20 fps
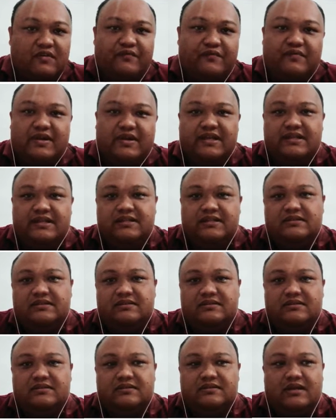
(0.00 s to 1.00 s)
konflik
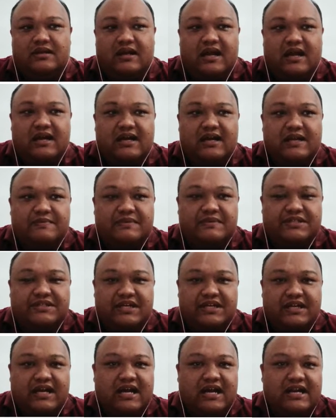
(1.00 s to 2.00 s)
akan
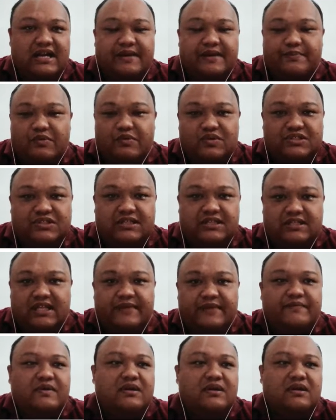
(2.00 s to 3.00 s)
menjadi hal yang
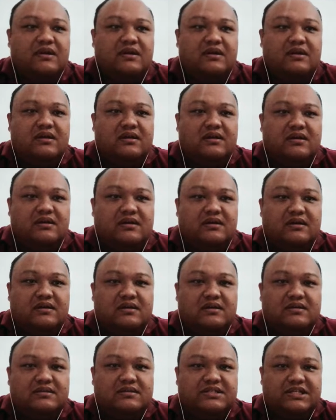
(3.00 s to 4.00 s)
positif
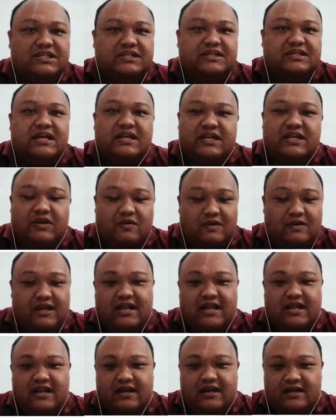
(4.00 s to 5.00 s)
uh, jika
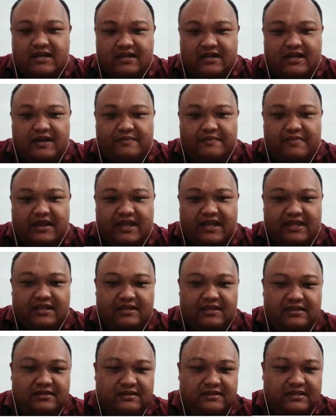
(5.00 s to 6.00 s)
diolah dengan baik.
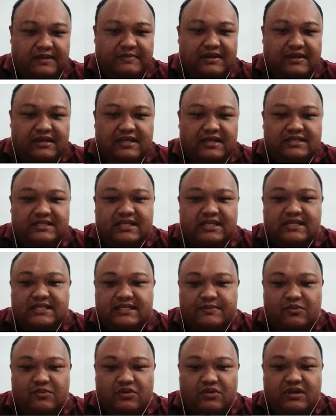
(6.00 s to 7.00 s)
Terima kasih,
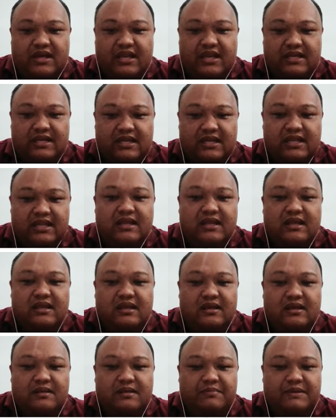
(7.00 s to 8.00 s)
semoga ini
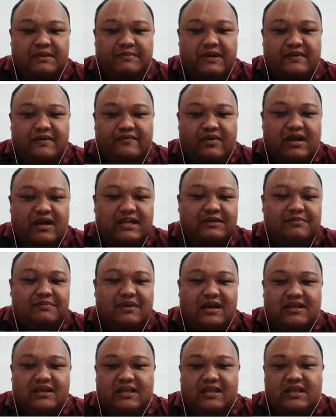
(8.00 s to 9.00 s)

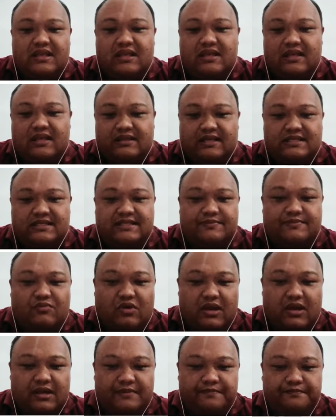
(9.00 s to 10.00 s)
bermanfaat bagi kita
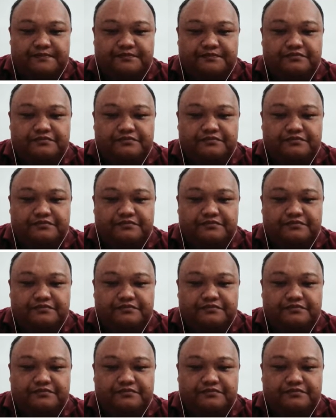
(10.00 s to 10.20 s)
semua.